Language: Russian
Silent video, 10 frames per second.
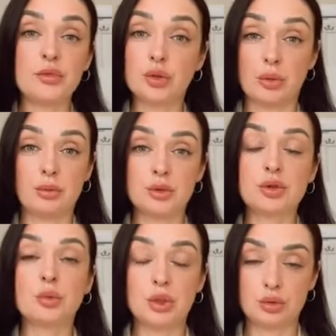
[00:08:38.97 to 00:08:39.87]
Все,
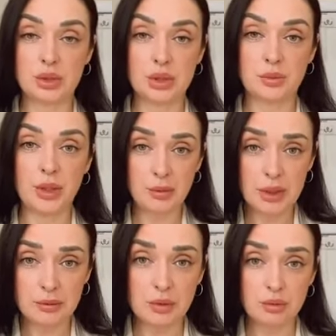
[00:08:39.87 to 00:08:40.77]
что мне нужно делать?
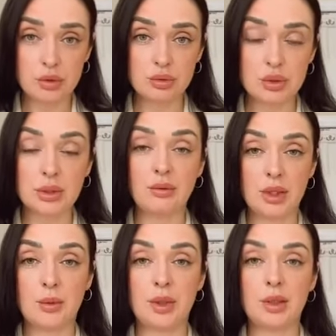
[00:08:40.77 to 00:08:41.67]
Принимать твоего Иисуса?
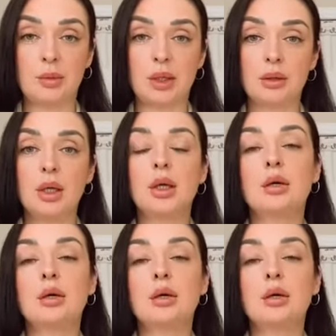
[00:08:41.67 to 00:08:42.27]
Давай, я принимаю.